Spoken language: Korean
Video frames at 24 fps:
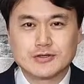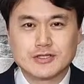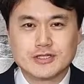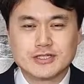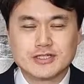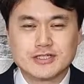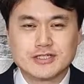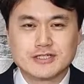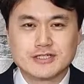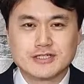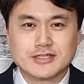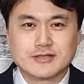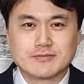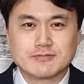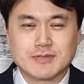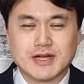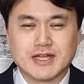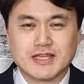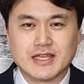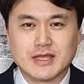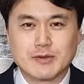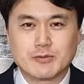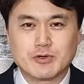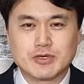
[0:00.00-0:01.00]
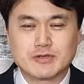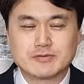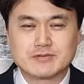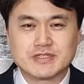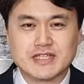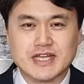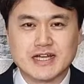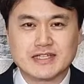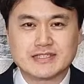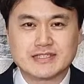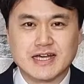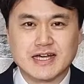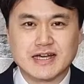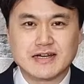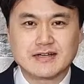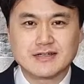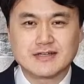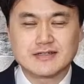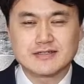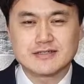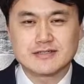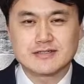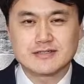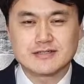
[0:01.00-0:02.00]
오늘은 마태복음
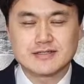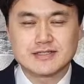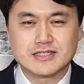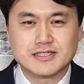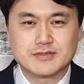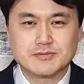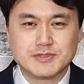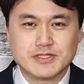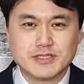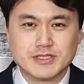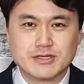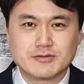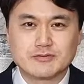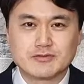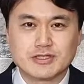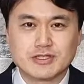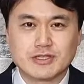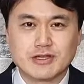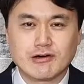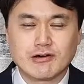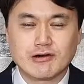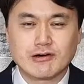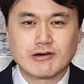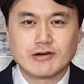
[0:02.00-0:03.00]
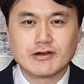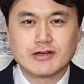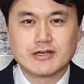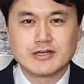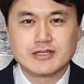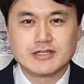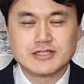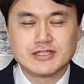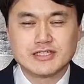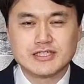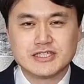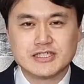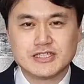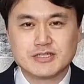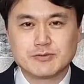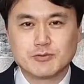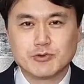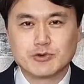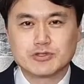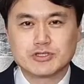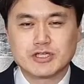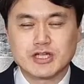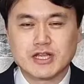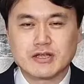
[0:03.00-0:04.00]
4장 12절부터
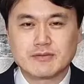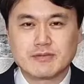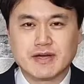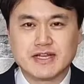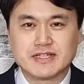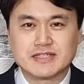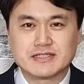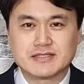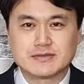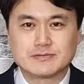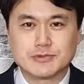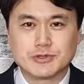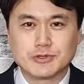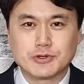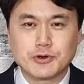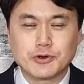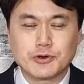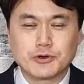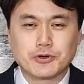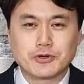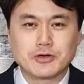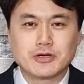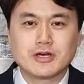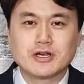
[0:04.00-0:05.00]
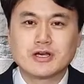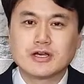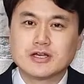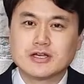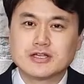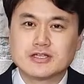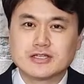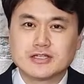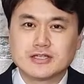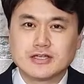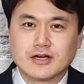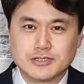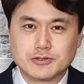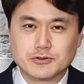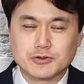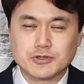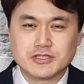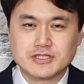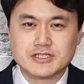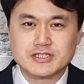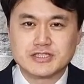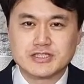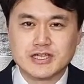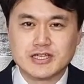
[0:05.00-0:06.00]
25절의 말씀으로
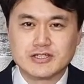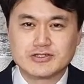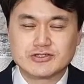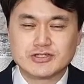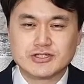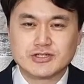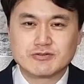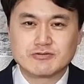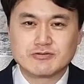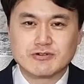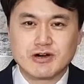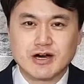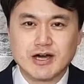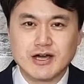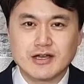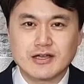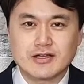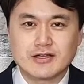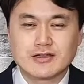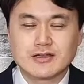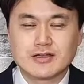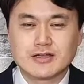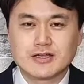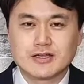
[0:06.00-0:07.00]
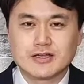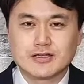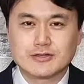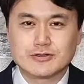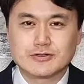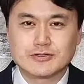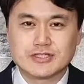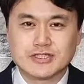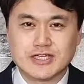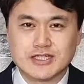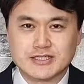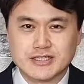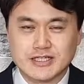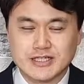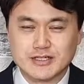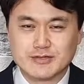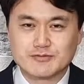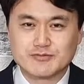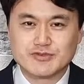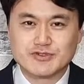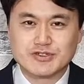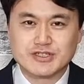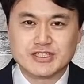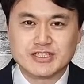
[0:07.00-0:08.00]
빛으로 오신 예수님과 또
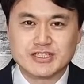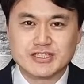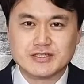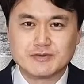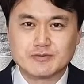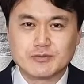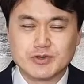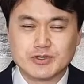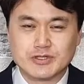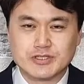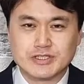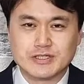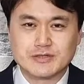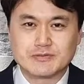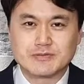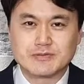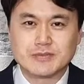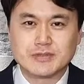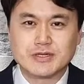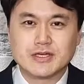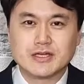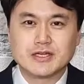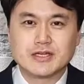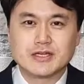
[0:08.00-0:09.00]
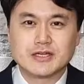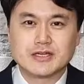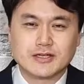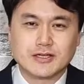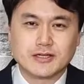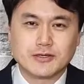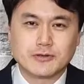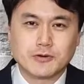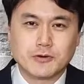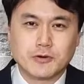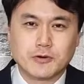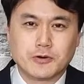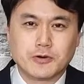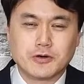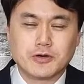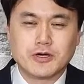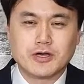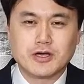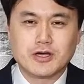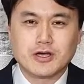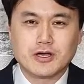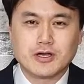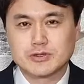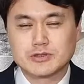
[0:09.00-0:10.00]
제자를 부르시는 모습,
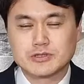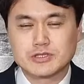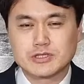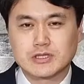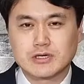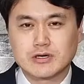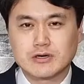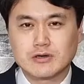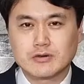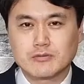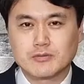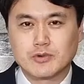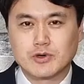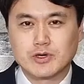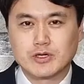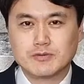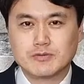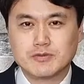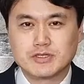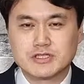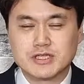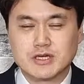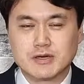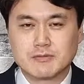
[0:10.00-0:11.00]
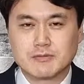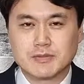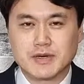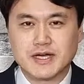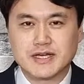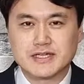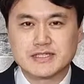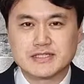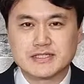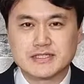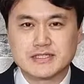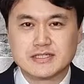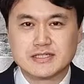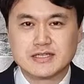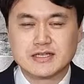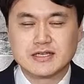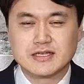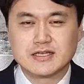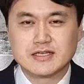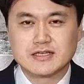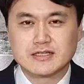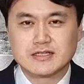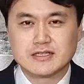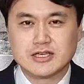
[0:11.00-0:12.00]
그리고 비로소 복음을
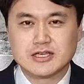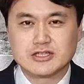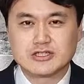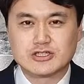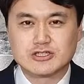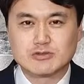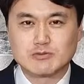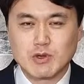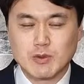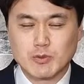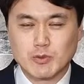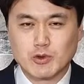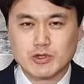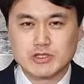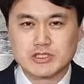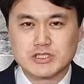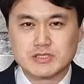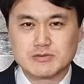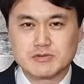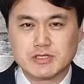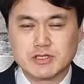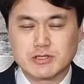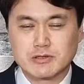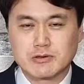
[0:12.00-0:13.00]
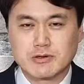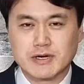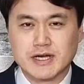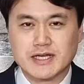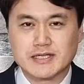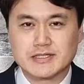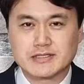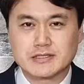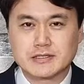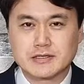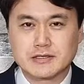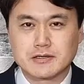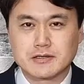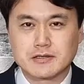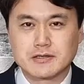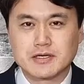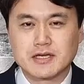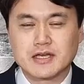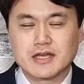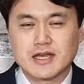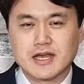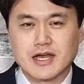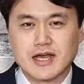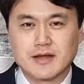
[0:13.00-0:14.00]
전파하신 예수님의 모습을
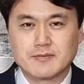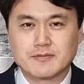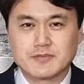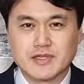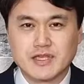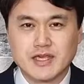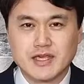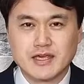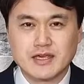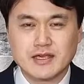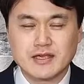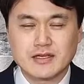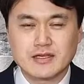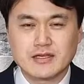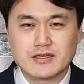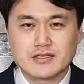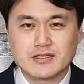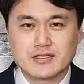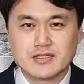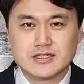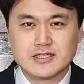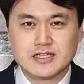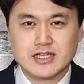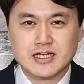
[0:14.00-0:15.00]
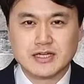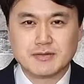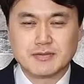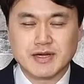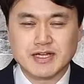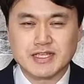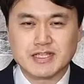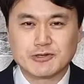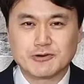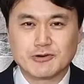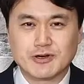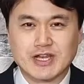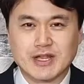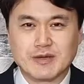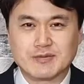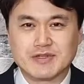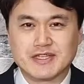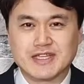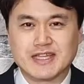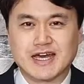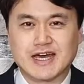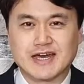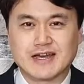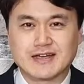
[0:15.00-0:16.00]
통하여서 함께 은혜를 받기
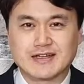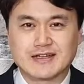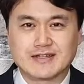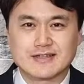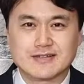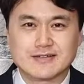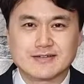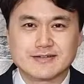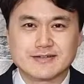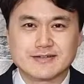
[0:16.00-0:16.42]
원합니다.